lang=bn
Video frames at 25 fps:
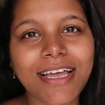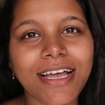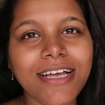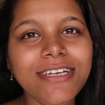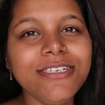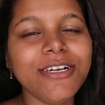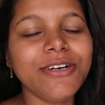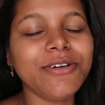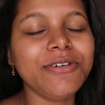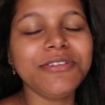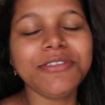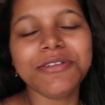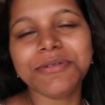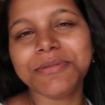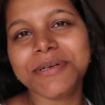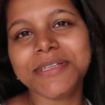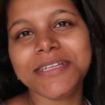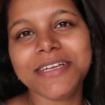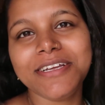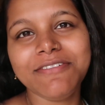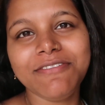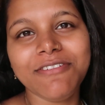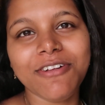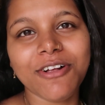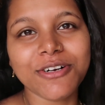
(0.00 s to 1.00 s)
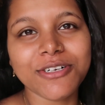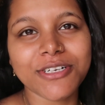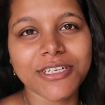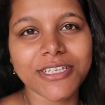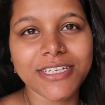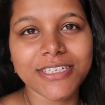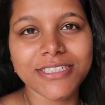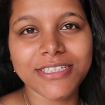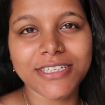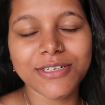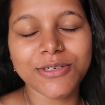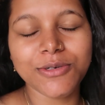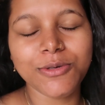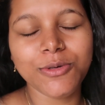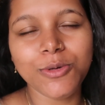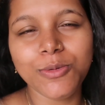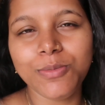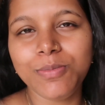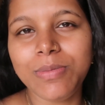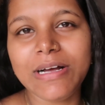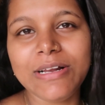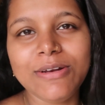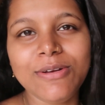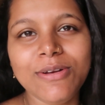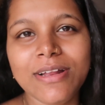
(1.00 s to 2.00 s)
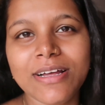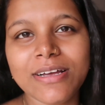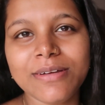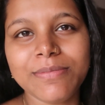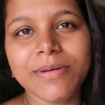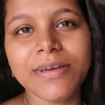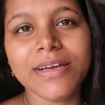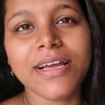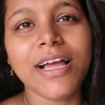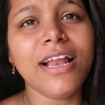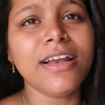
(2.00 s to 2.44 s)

আশা করি তোমাদের ব্লগটা দেখতে খুব ভালো লাগবে